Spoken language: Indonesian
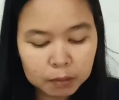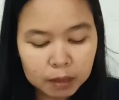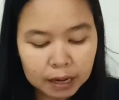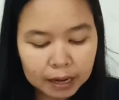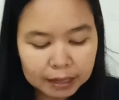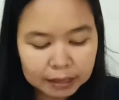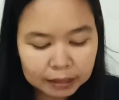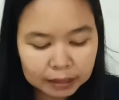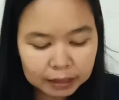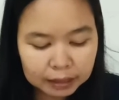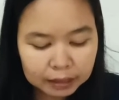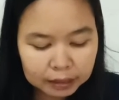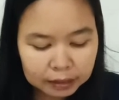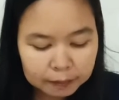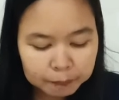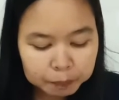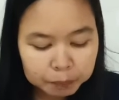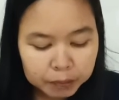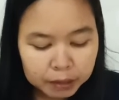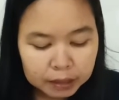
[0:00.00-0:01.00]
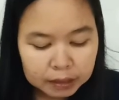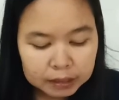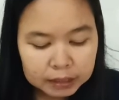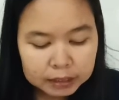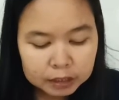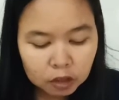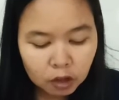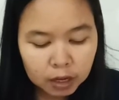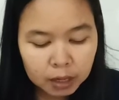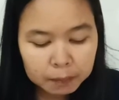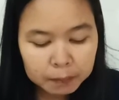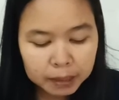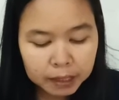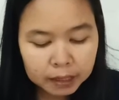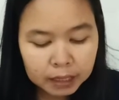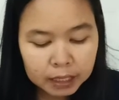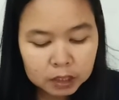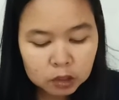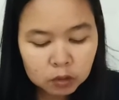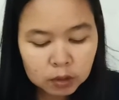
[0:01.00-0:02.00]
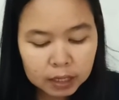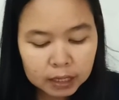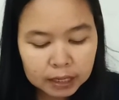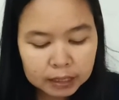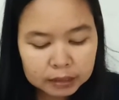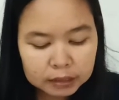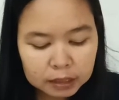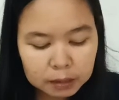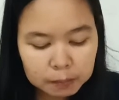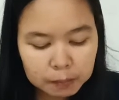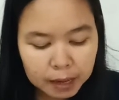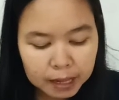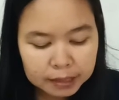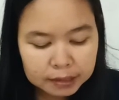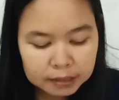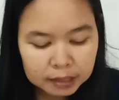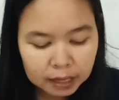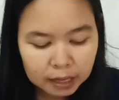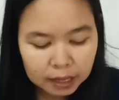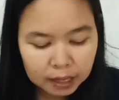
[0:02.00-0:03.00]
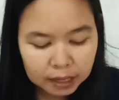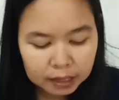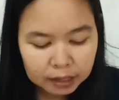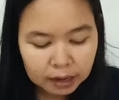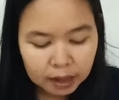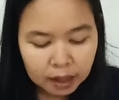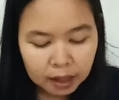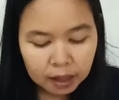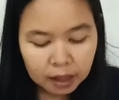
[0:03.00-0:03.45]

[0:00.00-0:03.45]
berlatih. Di sekolah mereka juga rajin belajar.